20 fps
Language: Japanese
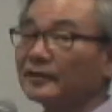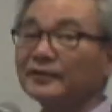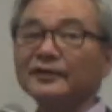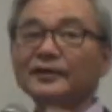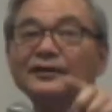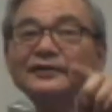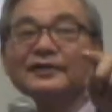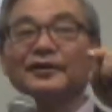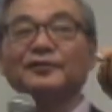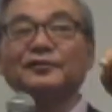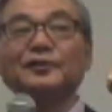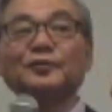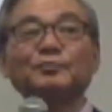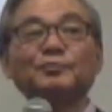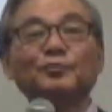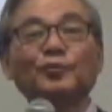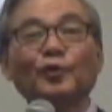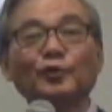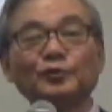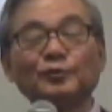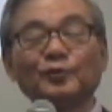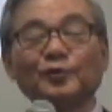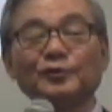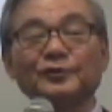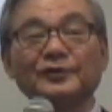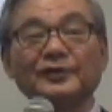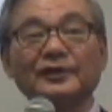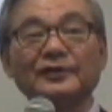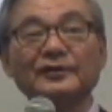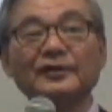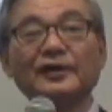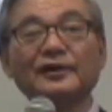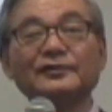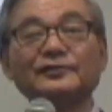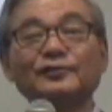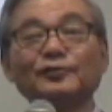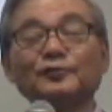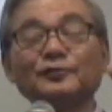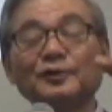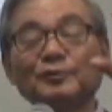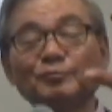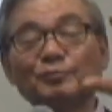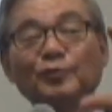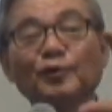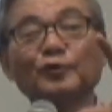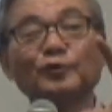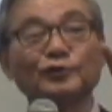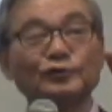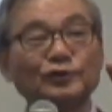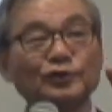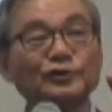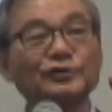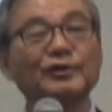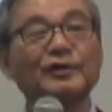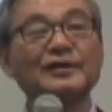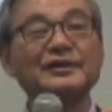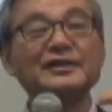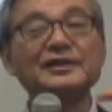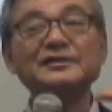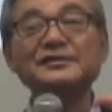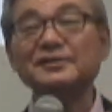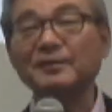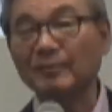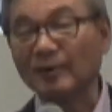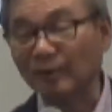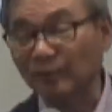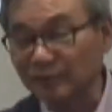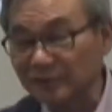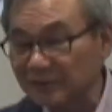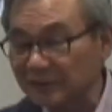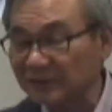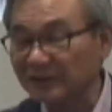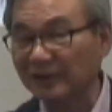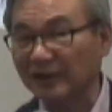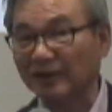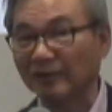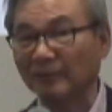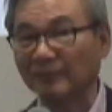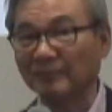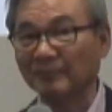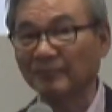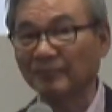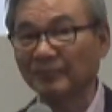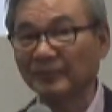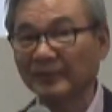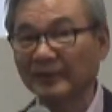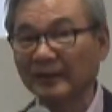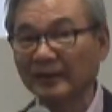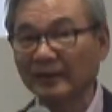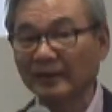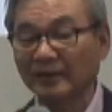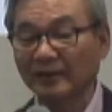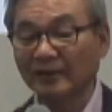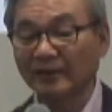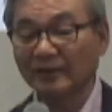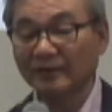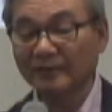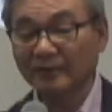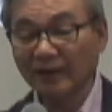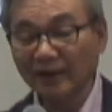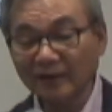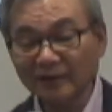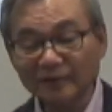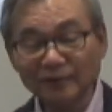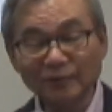なた方の立法にもって、で、その立法の著者はイエス様がおいしいんだよ。だ